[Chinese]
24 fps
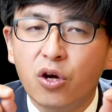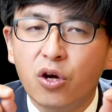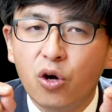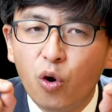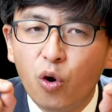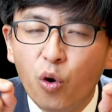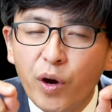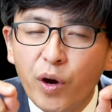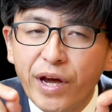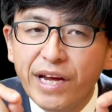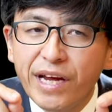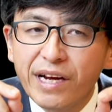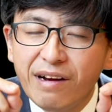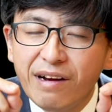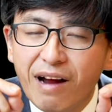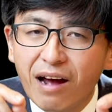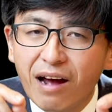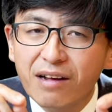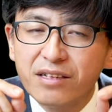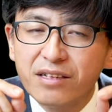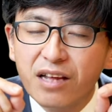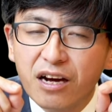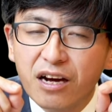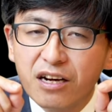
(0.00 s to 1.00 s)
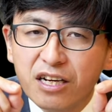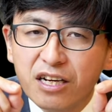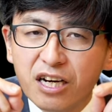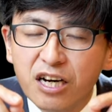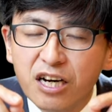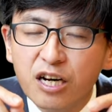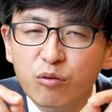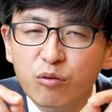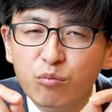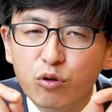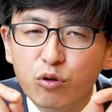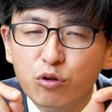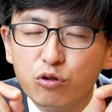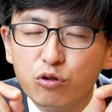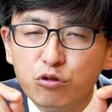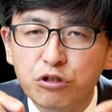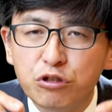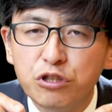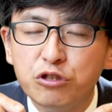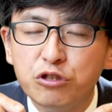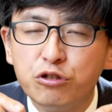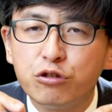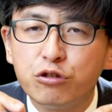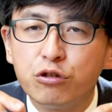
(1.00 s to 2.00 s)
会让他渴慕
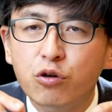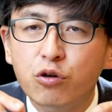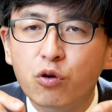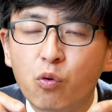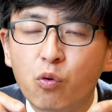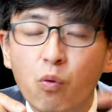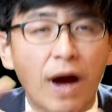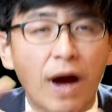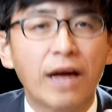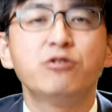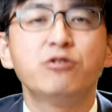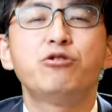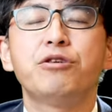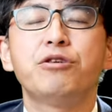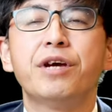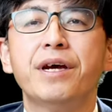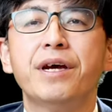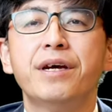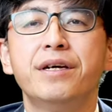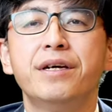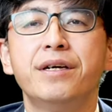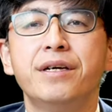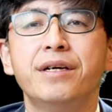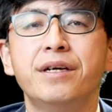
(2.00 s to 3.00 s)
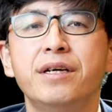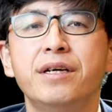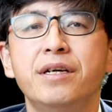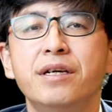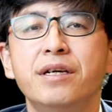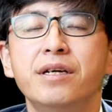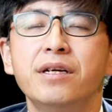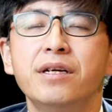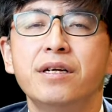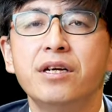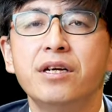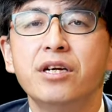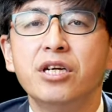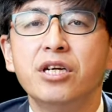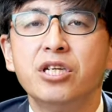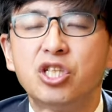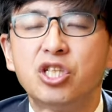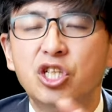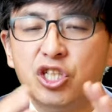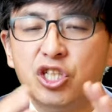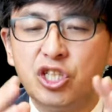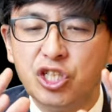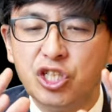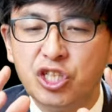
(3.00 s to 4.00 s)
追求完全，
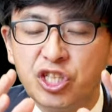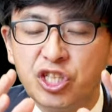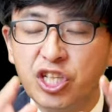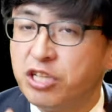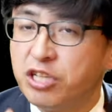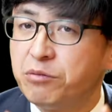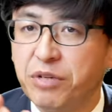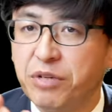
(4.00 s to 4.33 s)
这是生